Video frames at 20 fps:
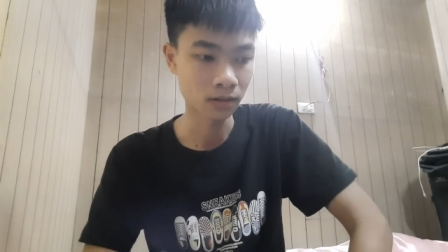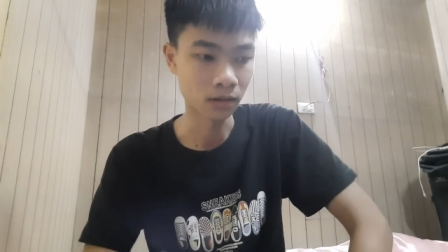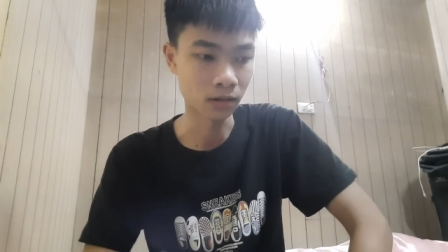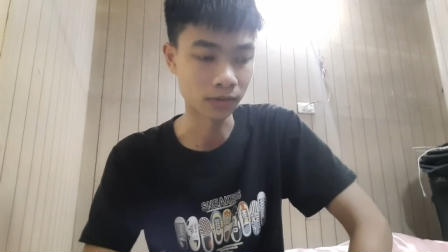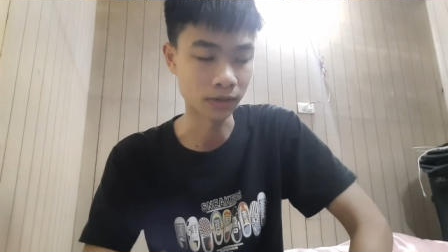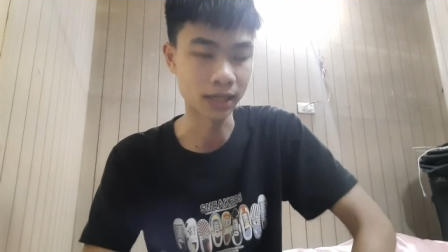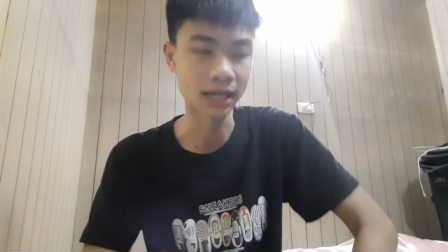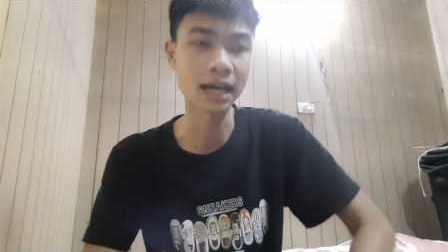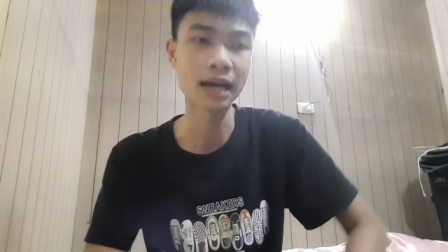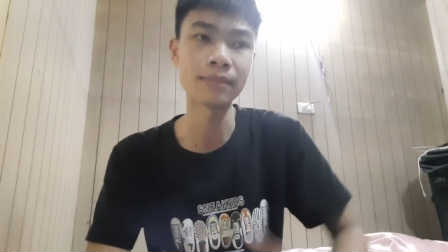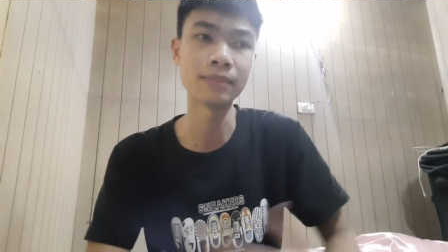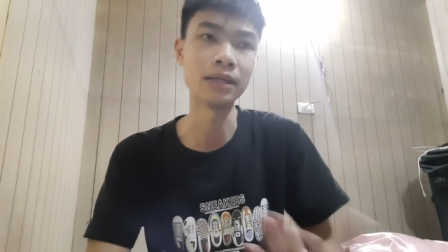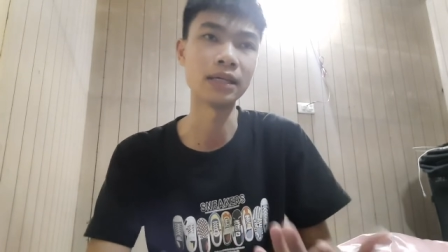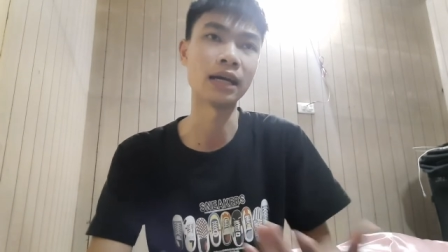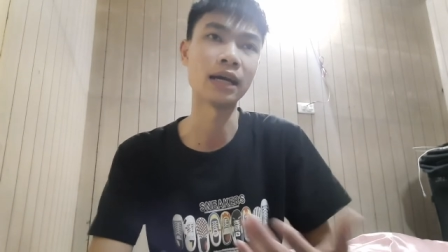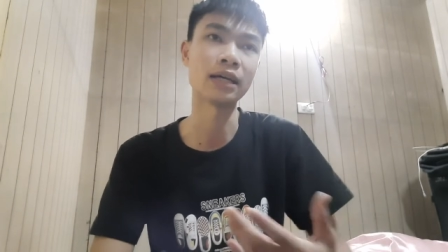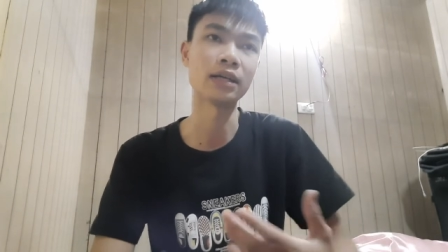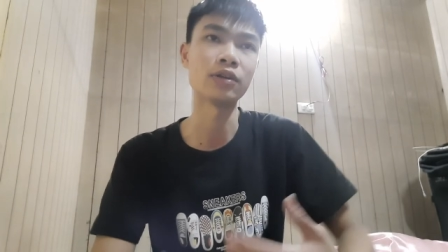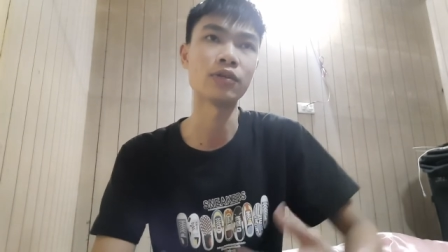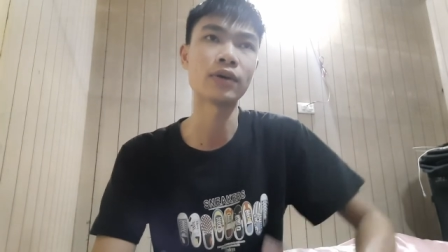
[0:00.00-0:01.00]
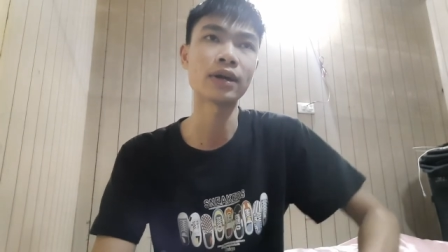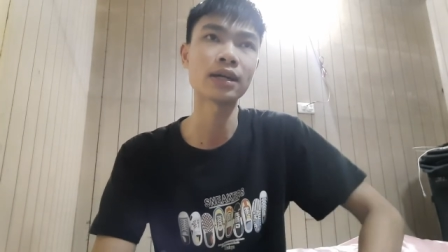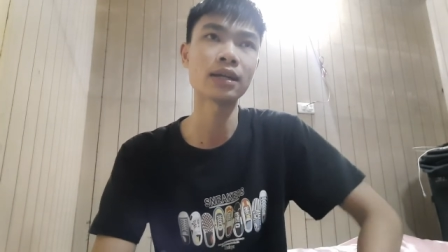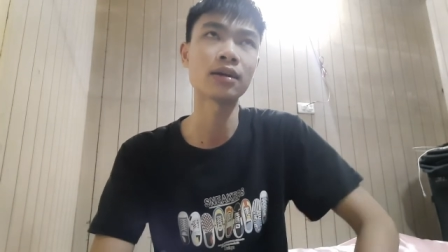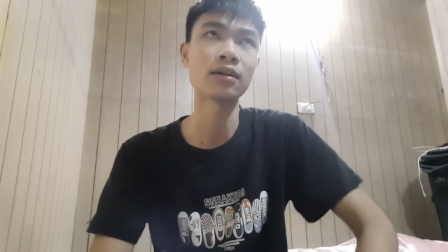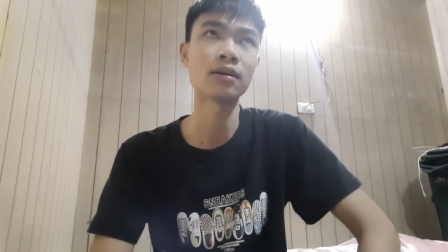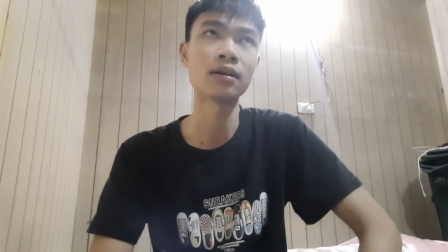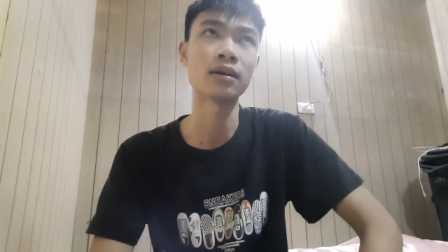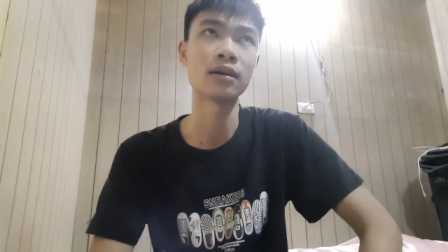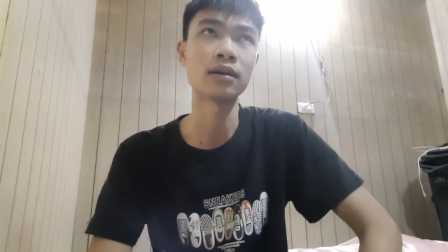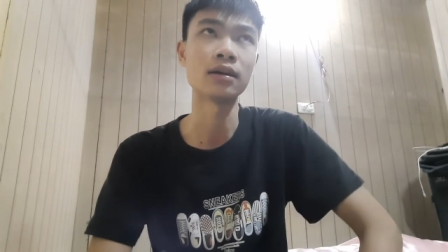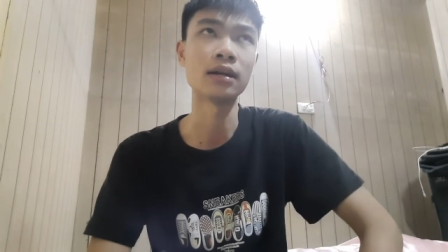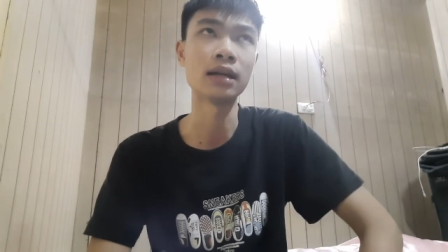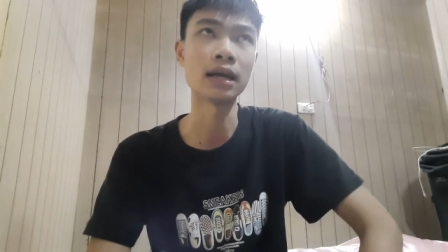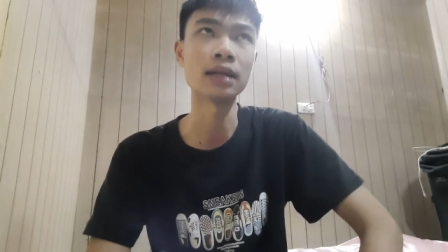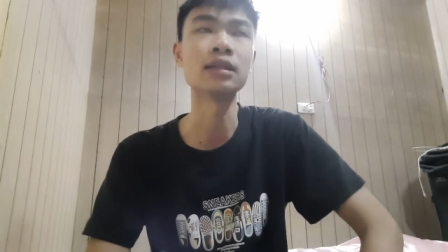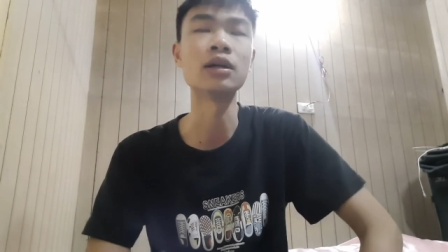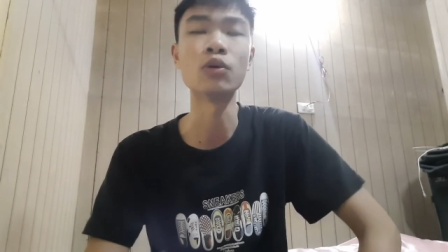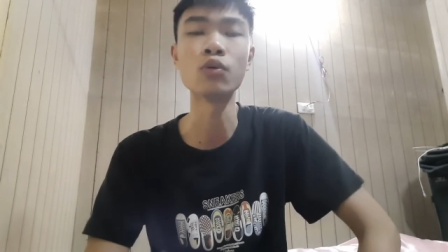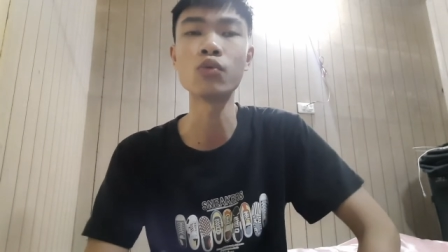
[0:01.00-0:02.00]
ở Việt Nam mình hay nói là
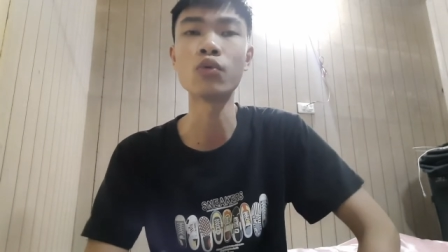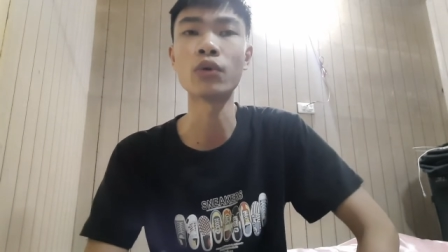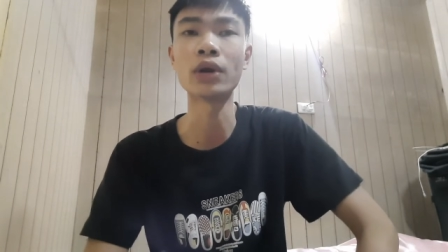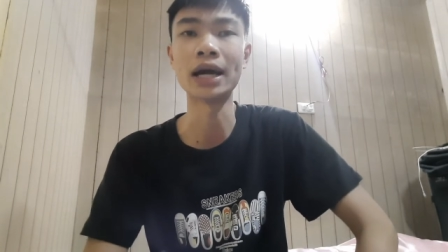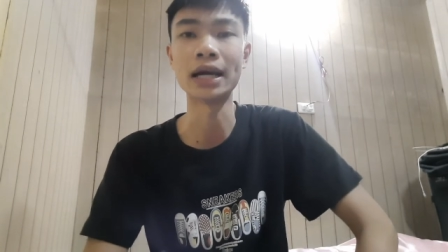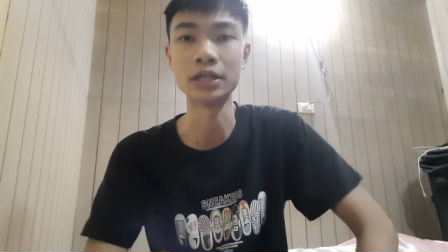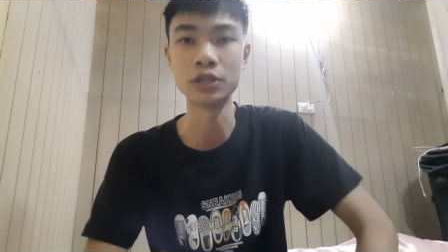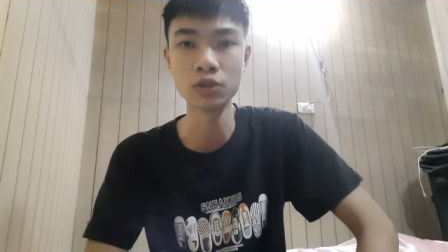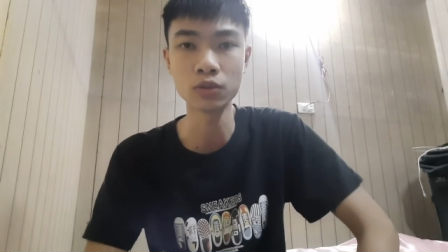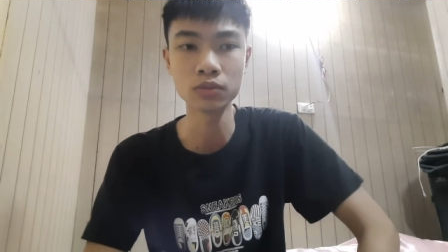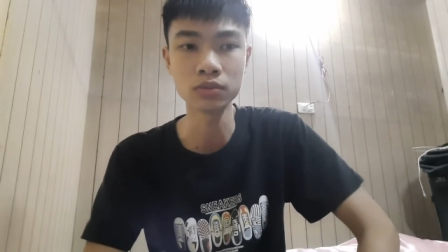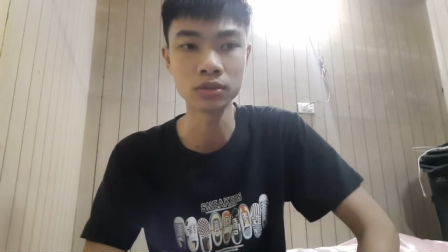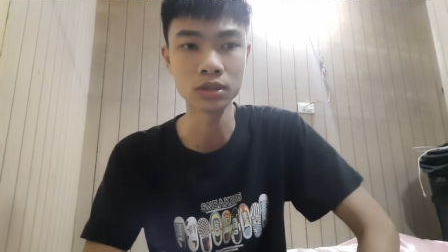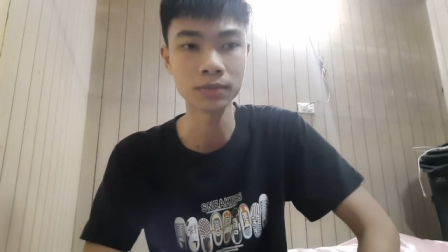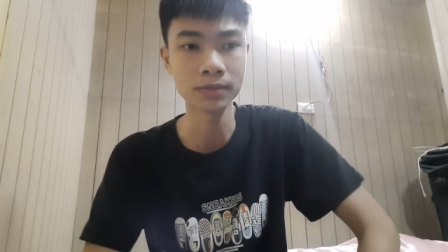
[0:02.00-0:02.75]
Lán Thấu của Đài Trung,